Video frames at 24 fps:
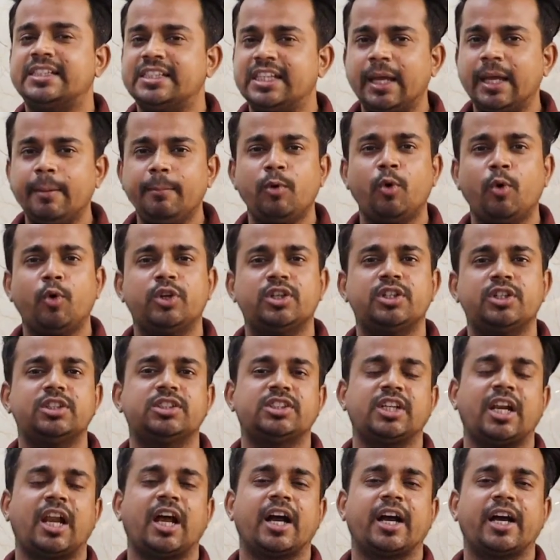सेम लोड
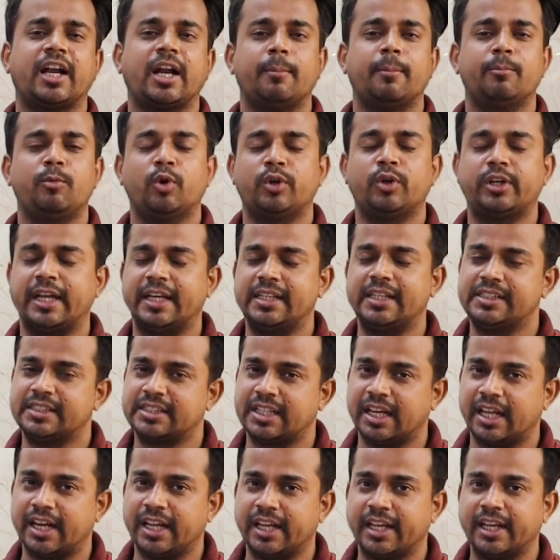चलाकर हम लोग
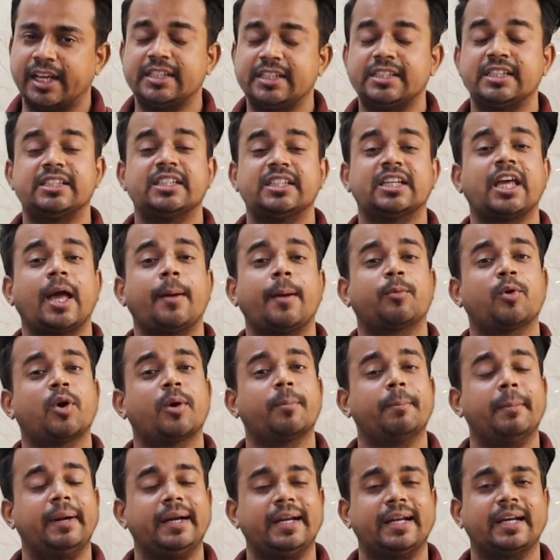टेस्ट करेंगे जिससे कि
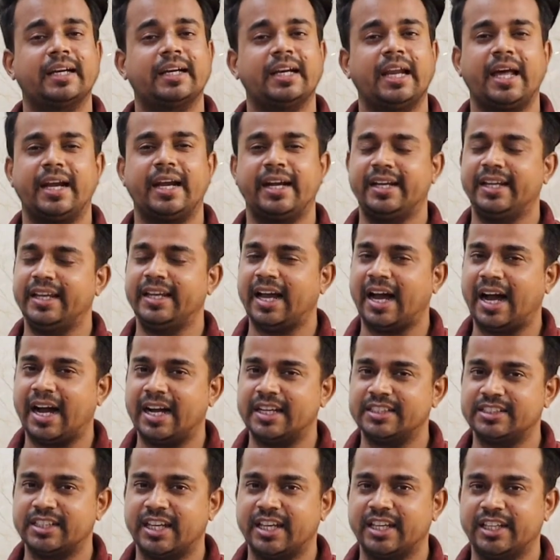आपको बेटर क्लैरिटी
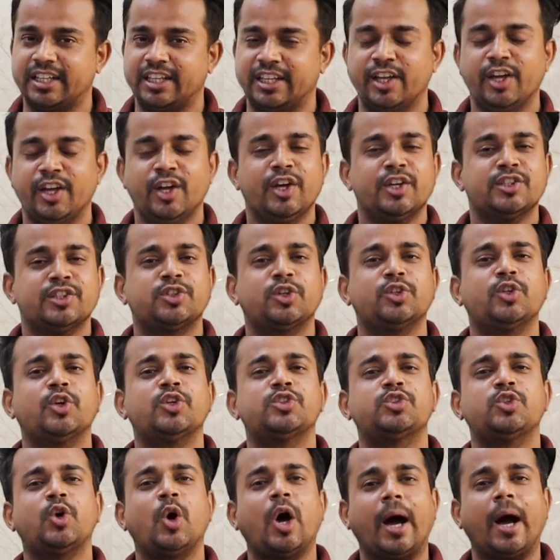आ जाएगी सो so,
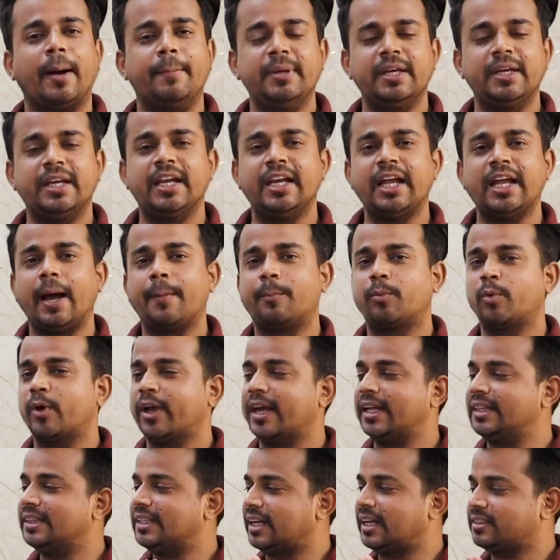दोस्तों अभी के लिए
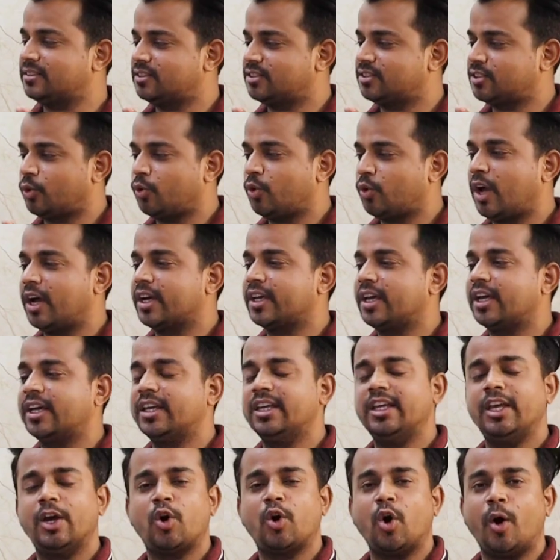आपको एक अंदाज़ा ज़रूर आ गया
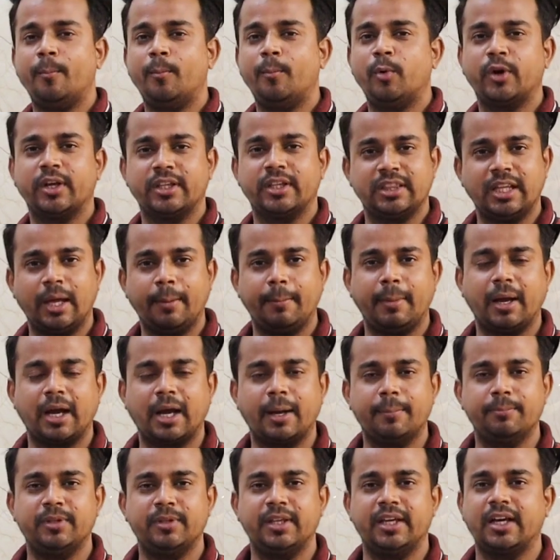कि ये कॉम्बो कितना
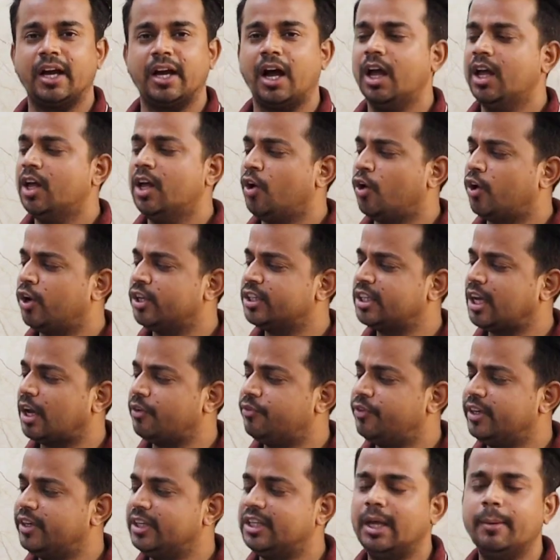बैकअप देगा और
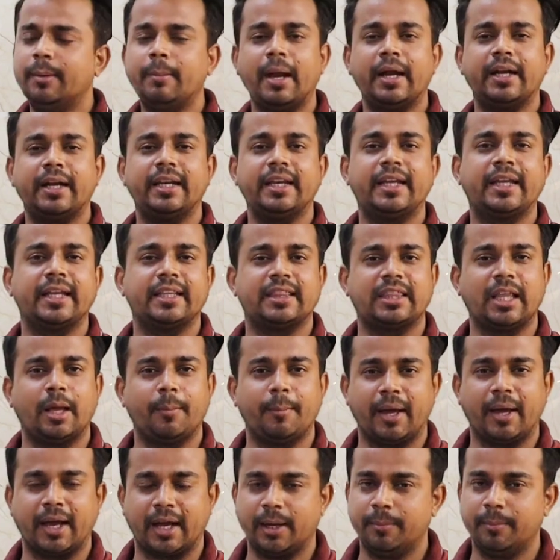या फिर ये बैटरी
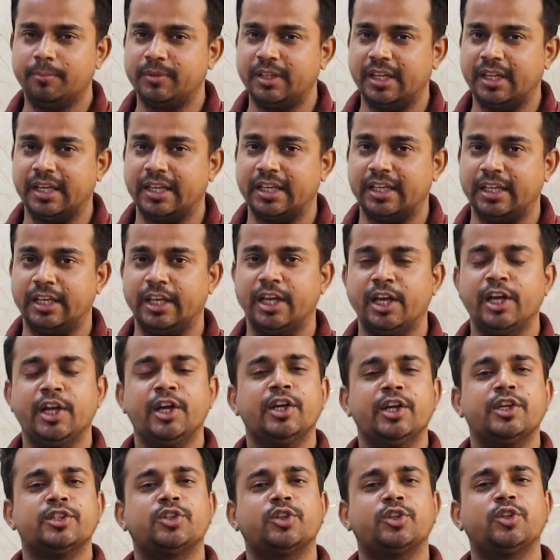कितना बैकअप देगी
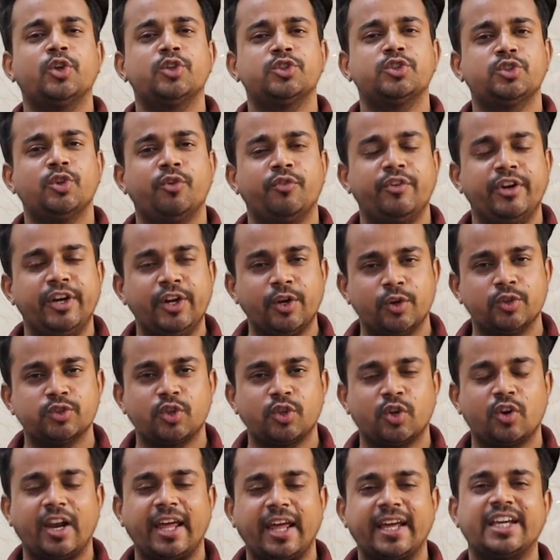सो so, दोस्तों वीडियो को
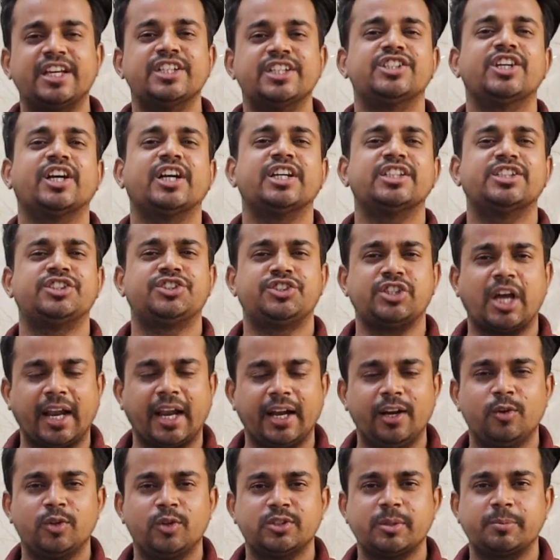ज़रूर लाइक कीजिएगा
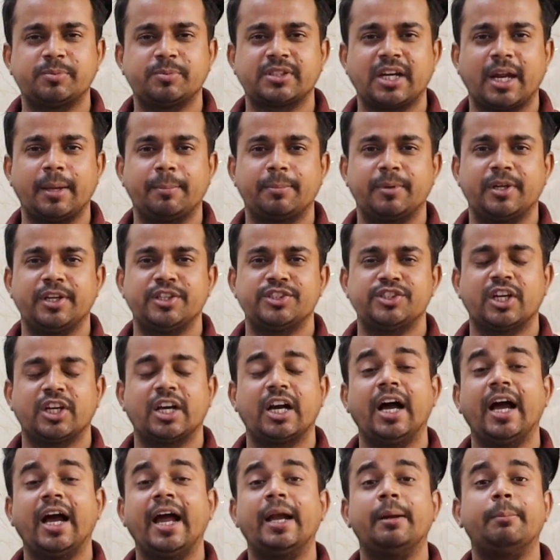चैनल को सब्सक्राइब
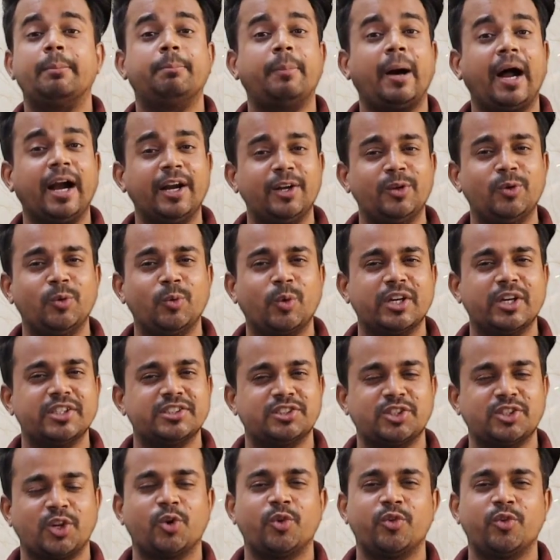कीजिएगा एंड पार्ट टू का
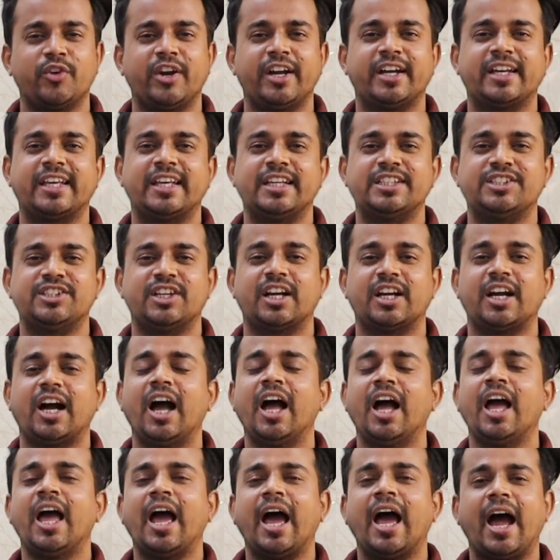ज़रूर वेट
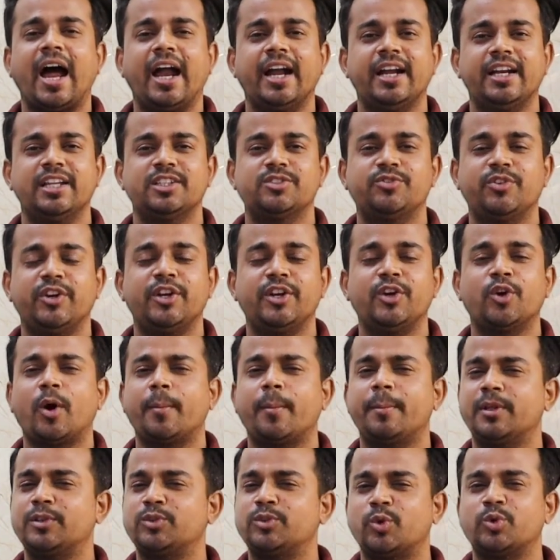कीजिएगा एंड इस वीडियो
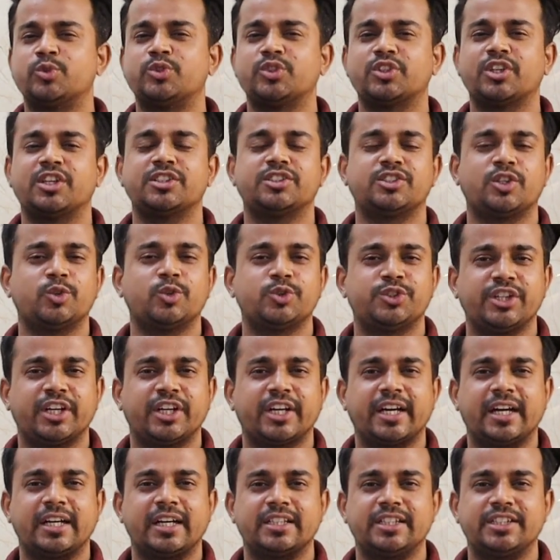को अपने दोस्तों का ज़रूर
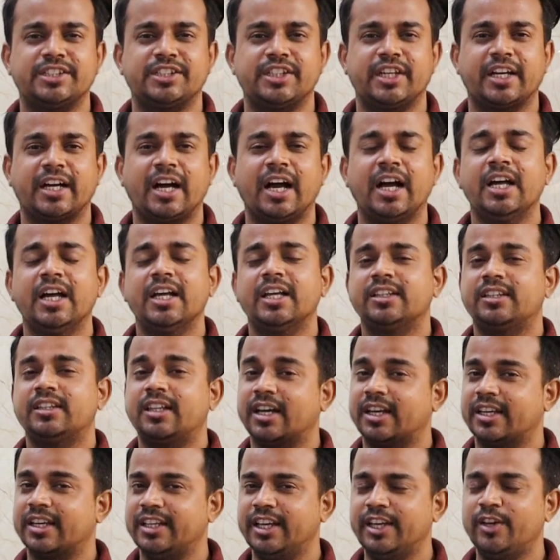शेयर कर दीजिएगा
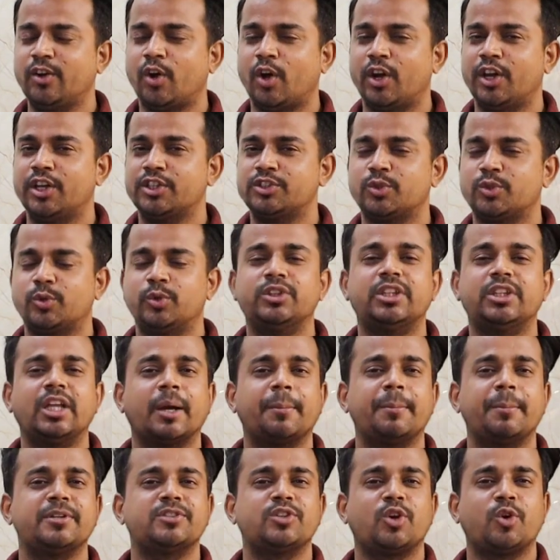ताकि ये नॉलेज उन
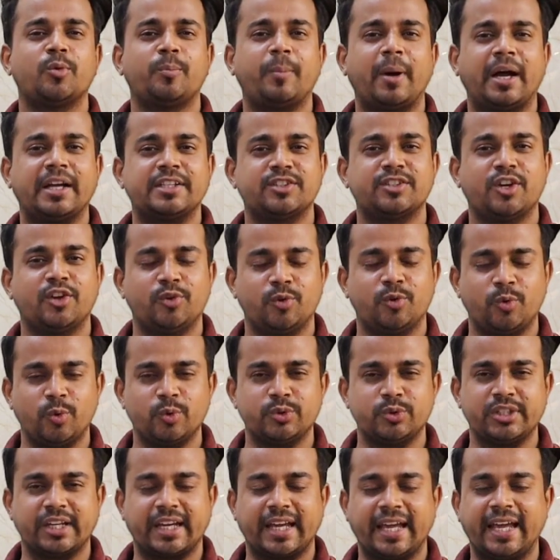तक भी ज़रूर पास ऑन
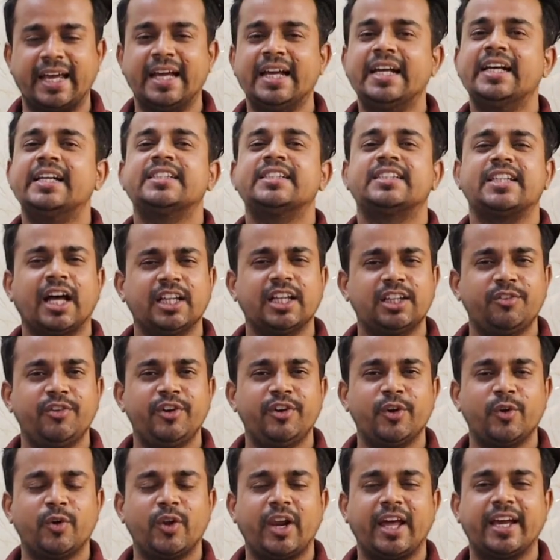हो सके साथ ही
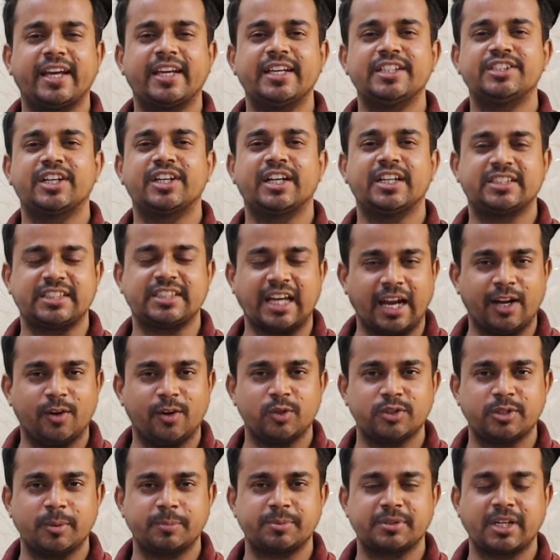वीडियो को लाइक कीजिएगा
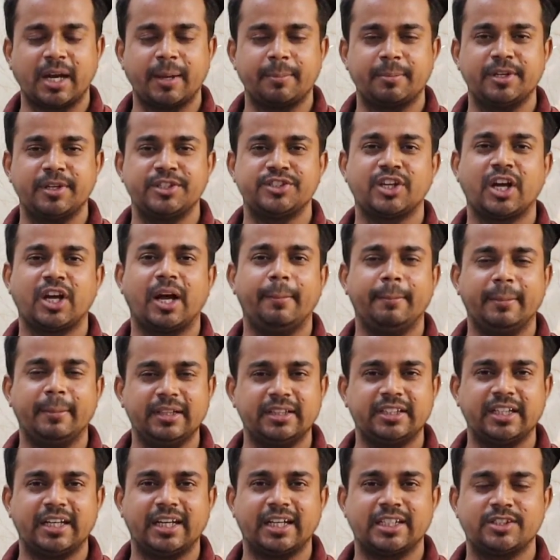चैनल को सब्सक्राइब कीजिएगा
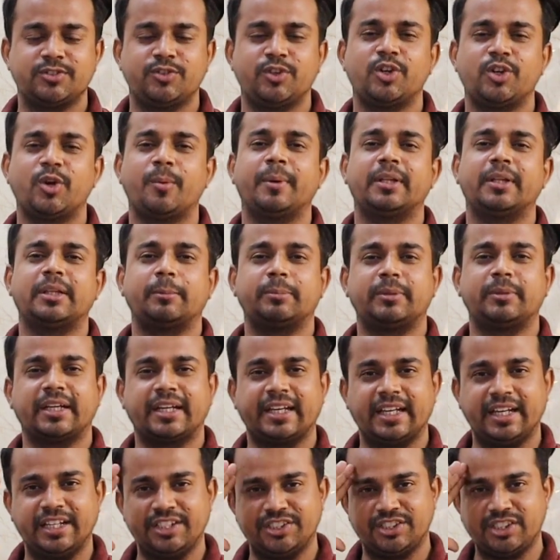मिलते नेक्स्ट वीडियो में तब
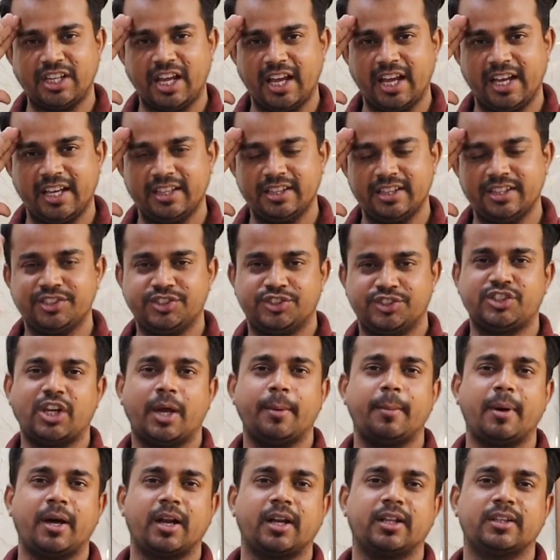तक के लिए जय हिंद
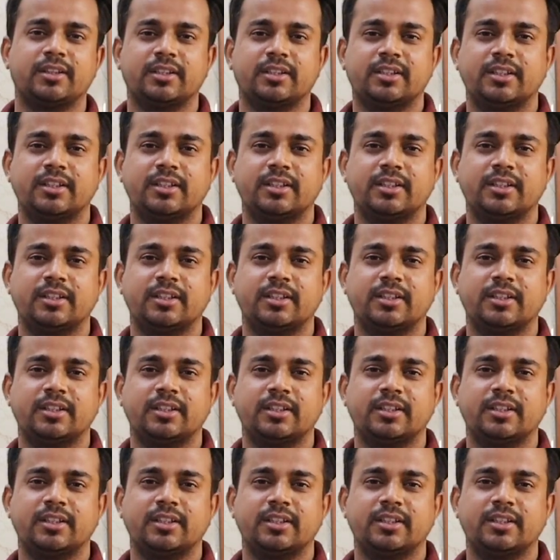जय भारत